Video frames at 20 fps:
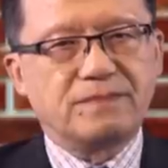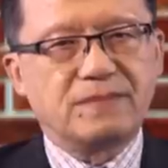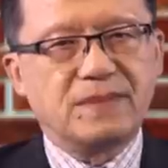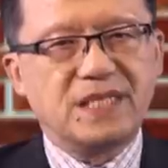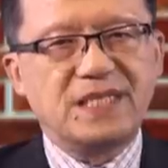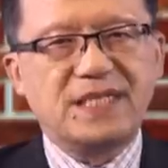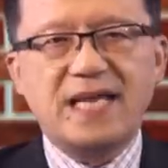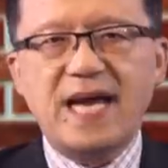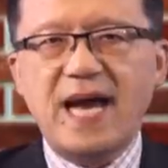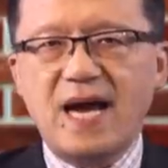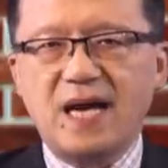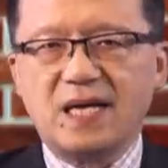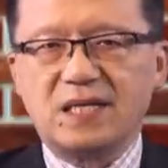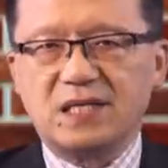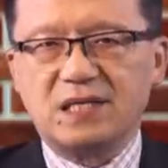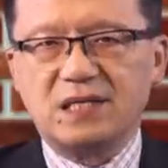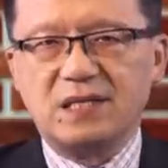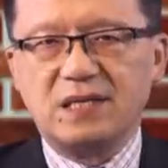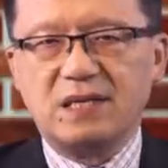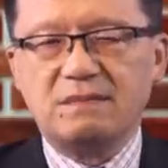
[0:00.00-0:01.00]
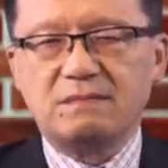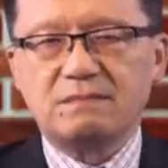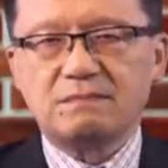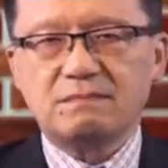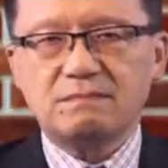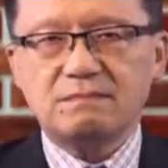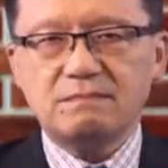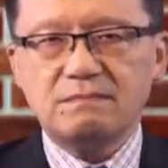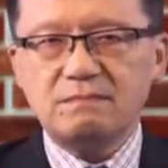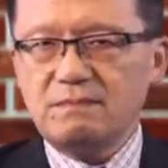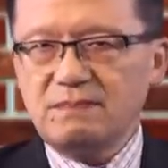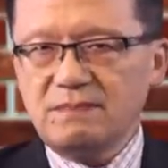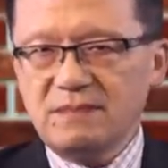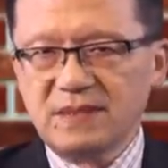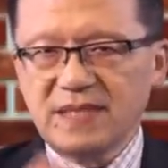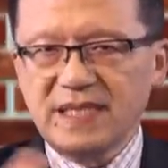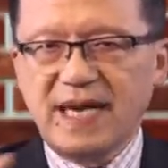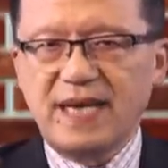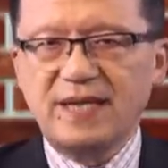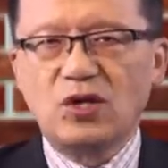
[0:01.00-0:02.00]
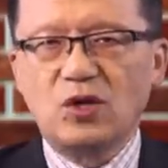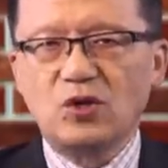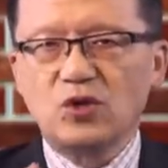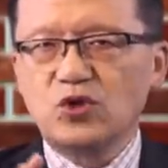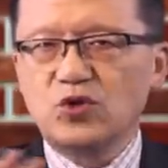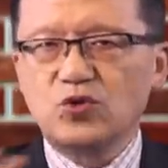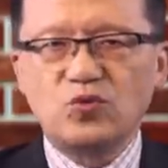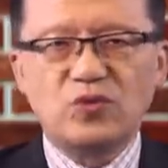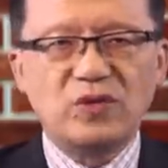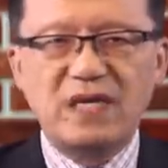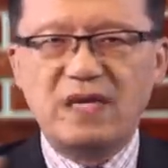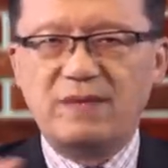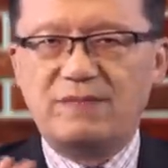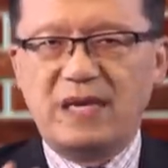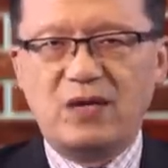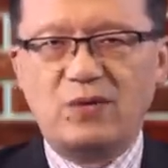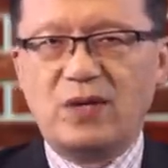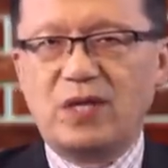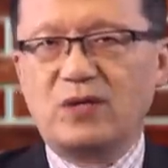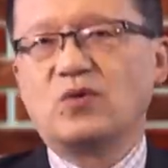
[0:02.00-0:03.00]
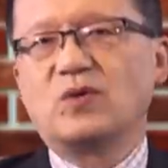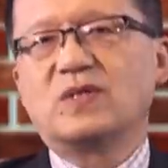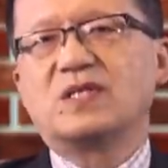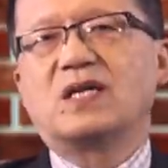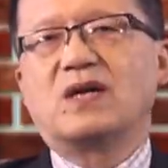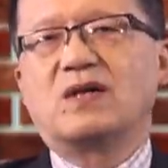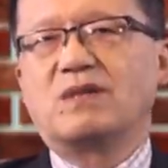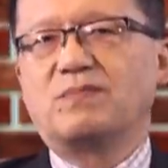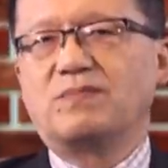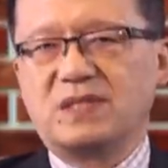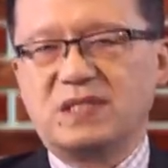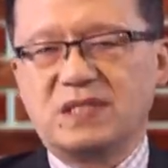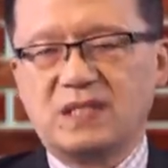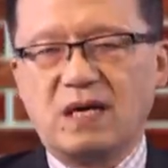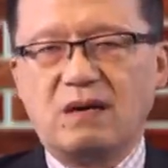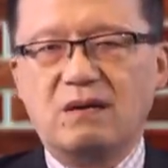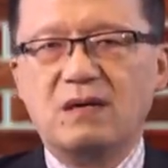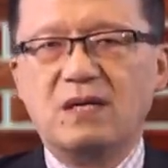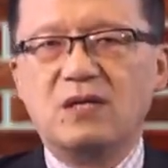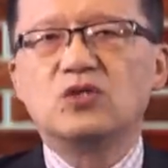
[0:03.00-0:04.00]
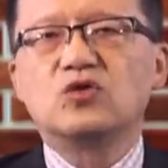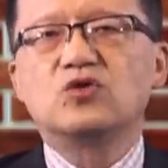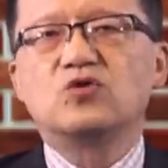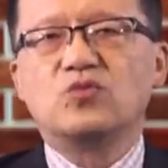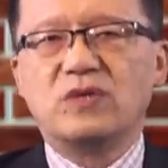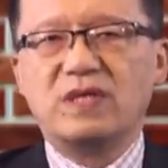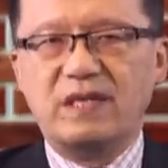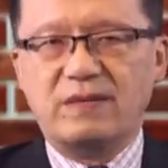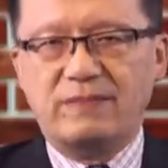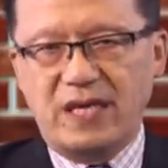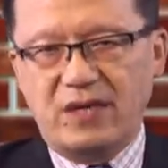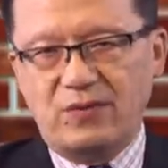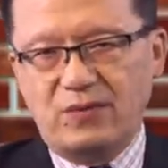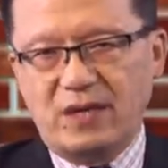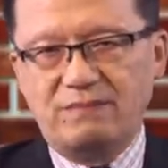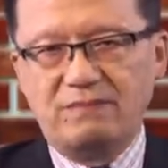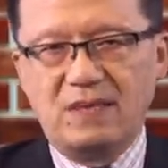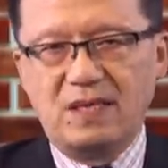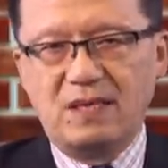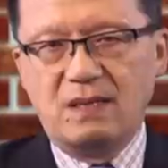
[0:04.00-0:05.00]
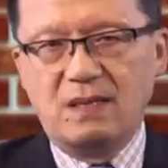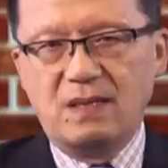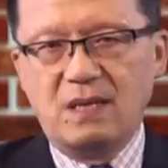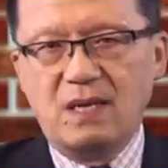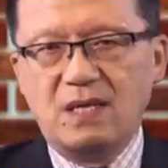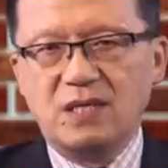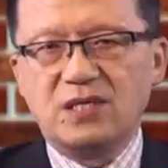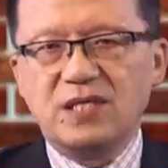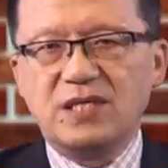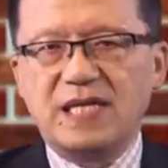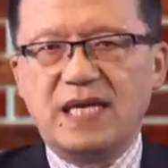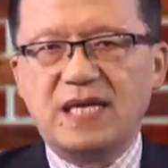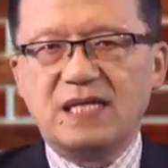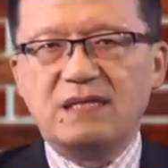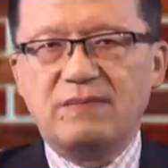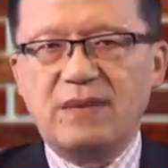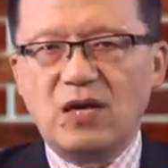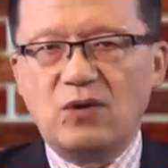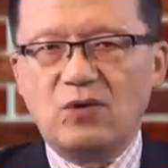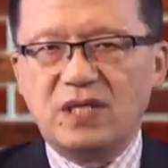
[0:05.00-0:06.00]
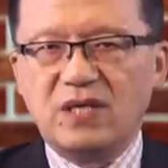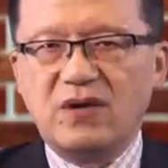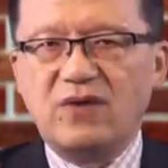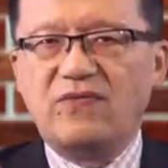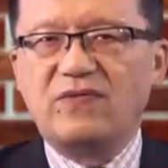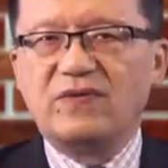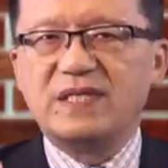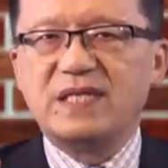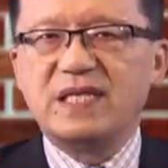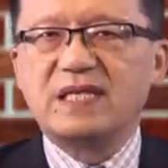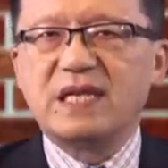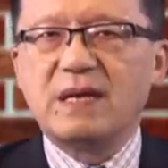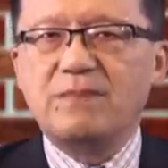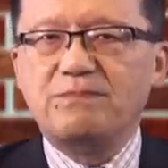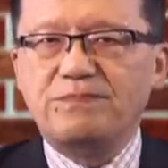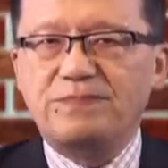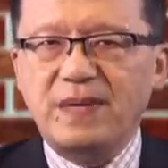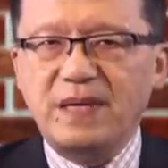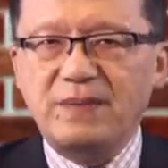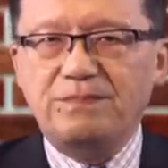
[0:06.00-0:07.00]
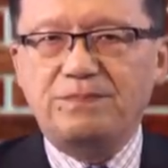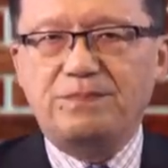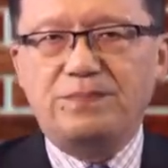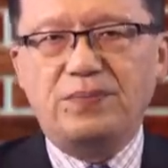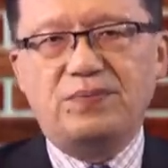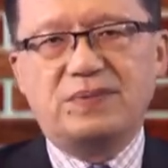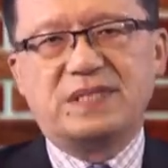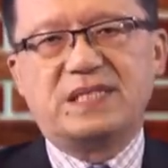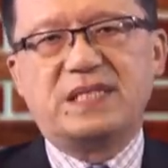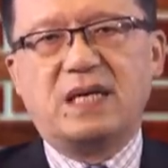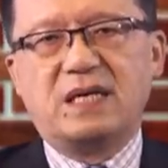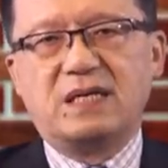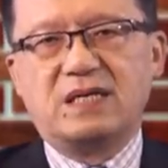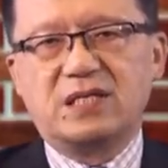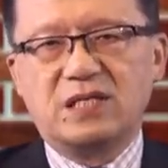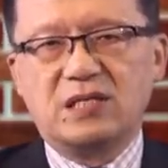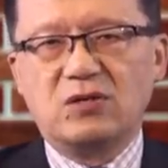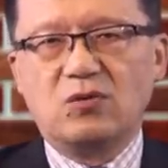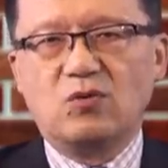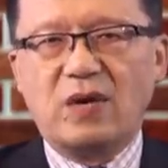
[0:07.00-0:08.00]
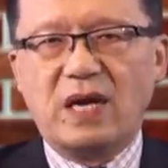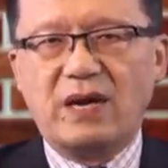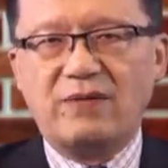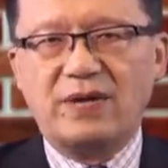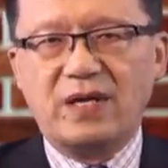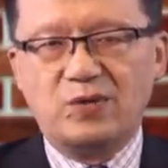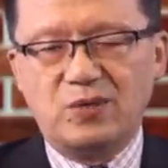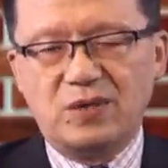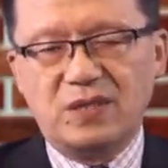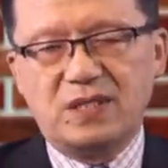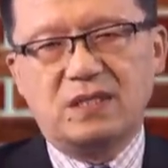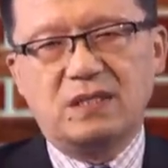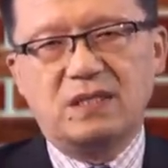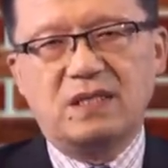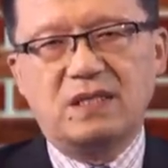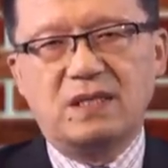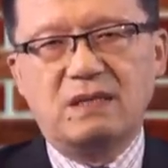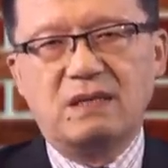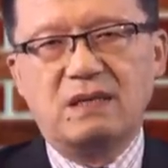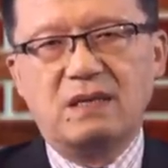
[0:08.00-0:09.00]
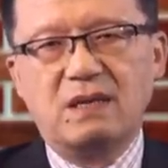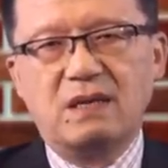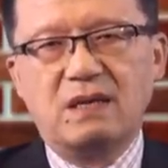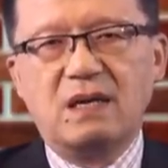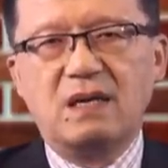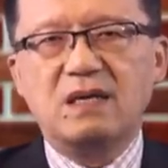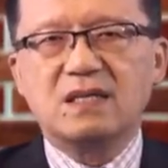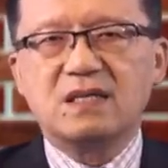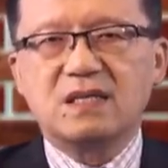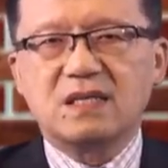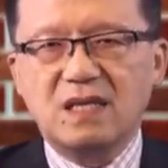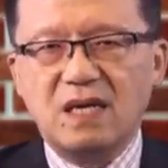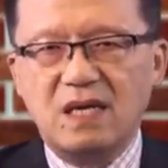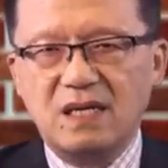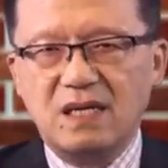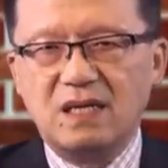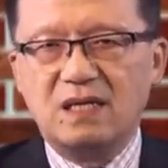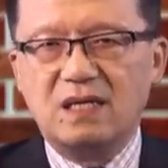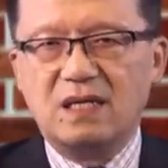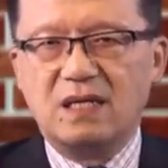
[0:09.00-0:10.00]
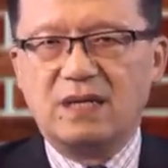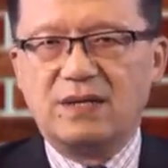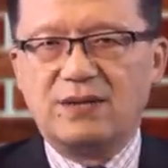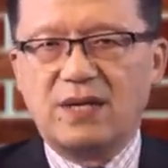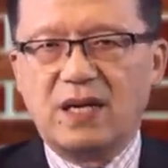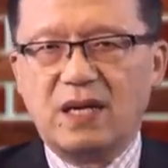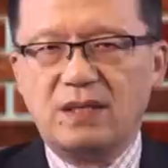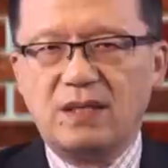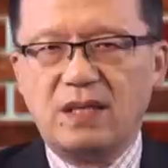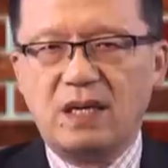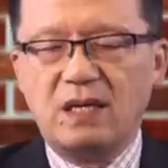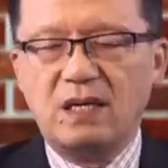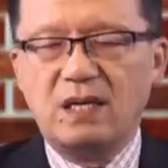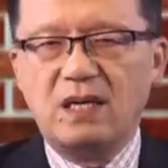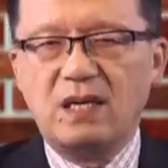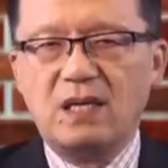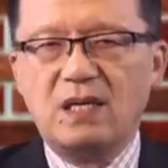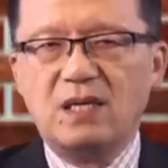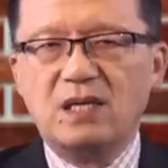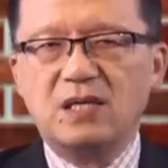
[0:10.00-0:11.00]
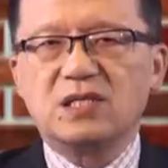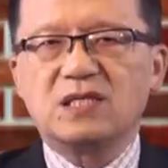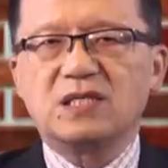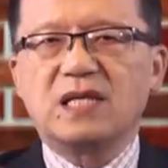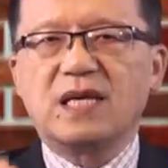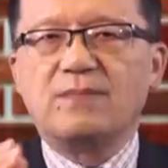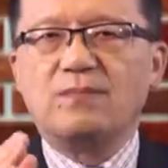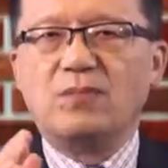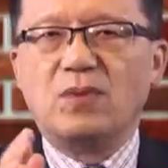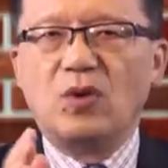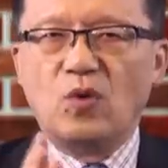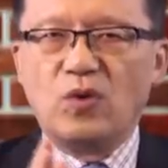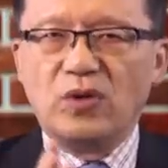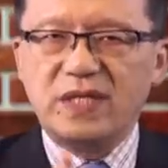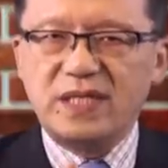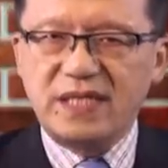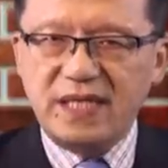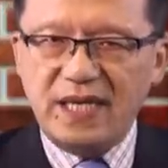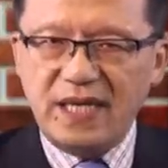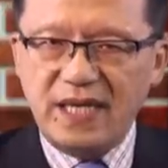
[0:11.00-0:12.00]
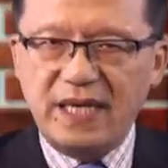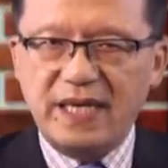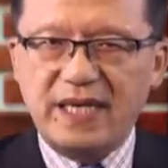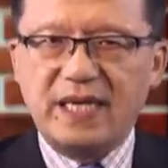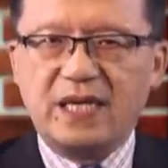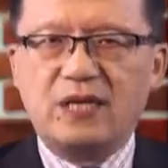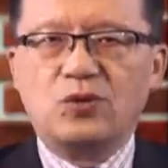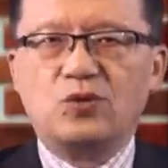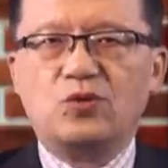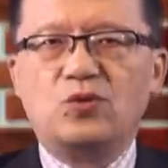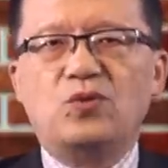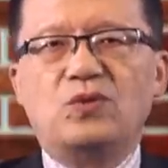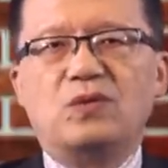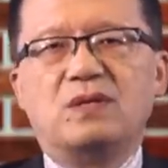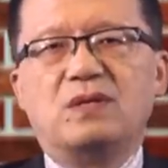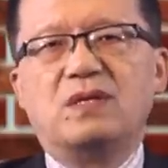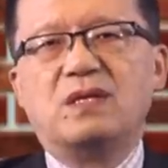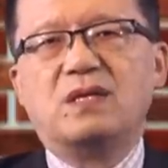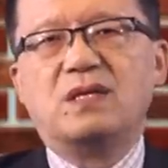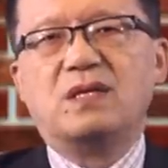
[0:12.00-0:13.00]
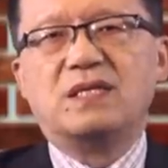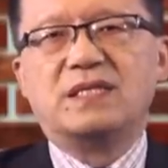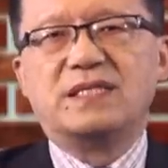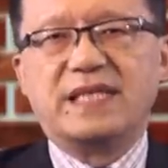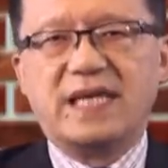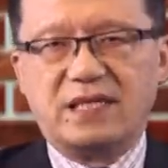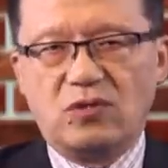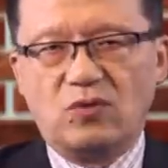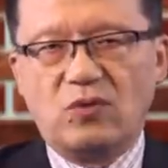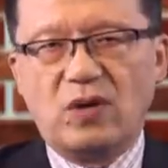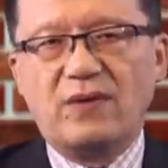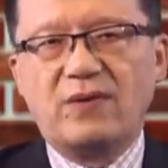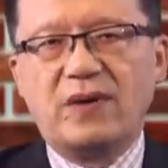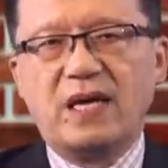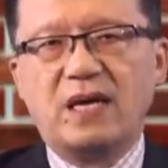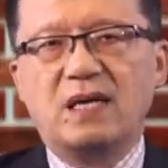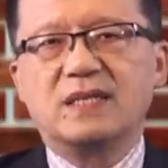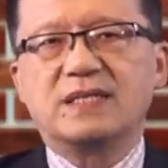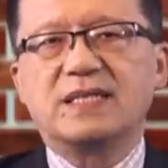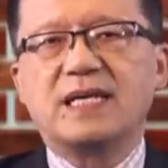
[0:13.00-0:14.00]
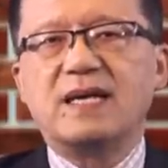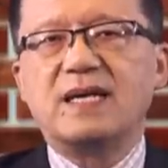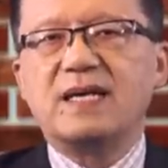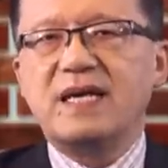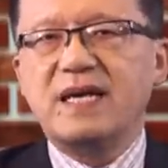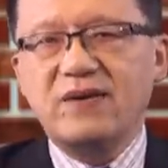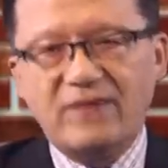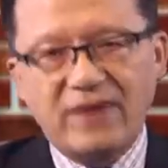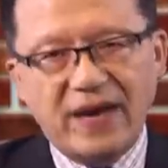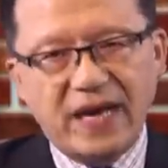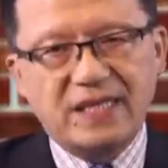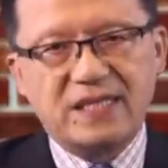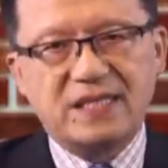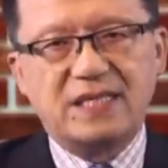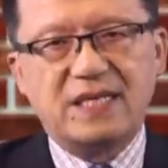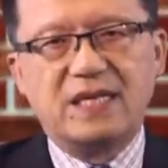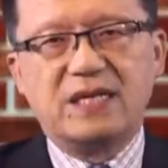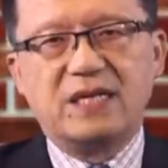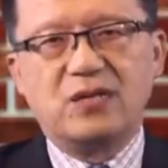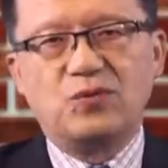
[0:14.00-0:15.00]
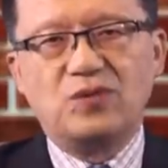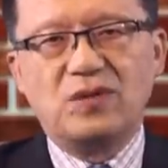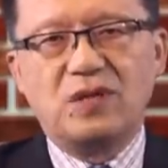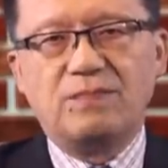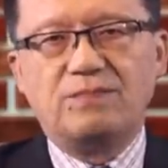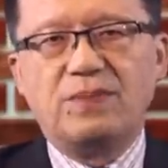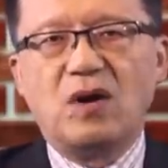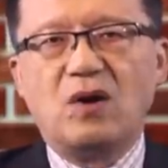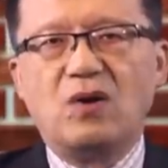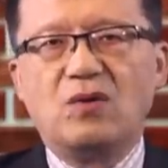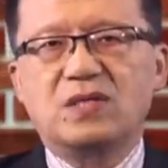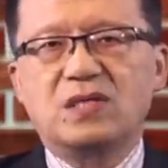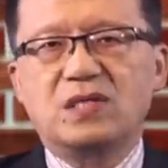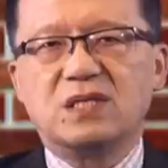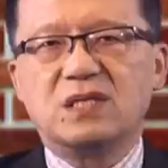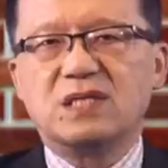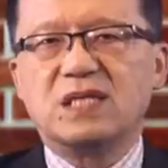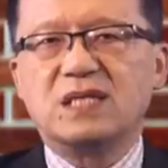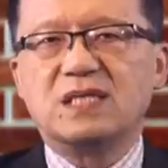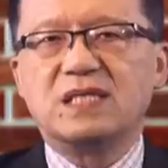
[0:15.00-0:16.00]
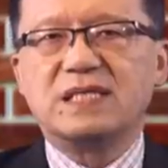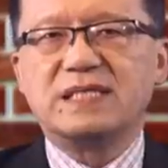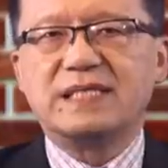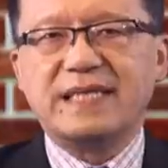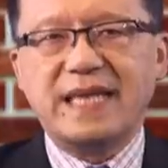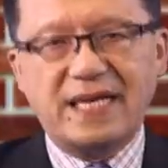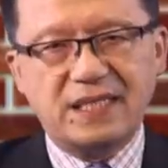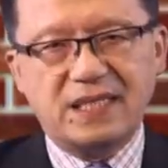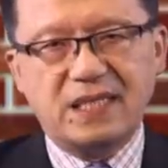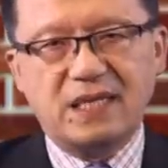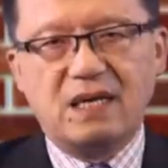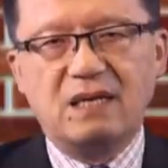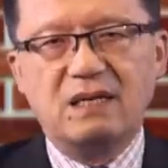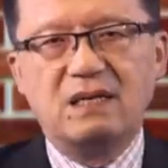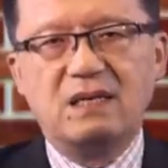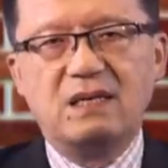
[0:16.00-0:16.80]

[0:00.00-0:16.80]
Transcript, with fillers: 价值呢达到数亿美元，多少呢不知道，数亿美元。这显示美国政府现在并不想置华为于死地，而更可能呢是在某些领域限制华为，而在另外一些领域呢保持甚至加强。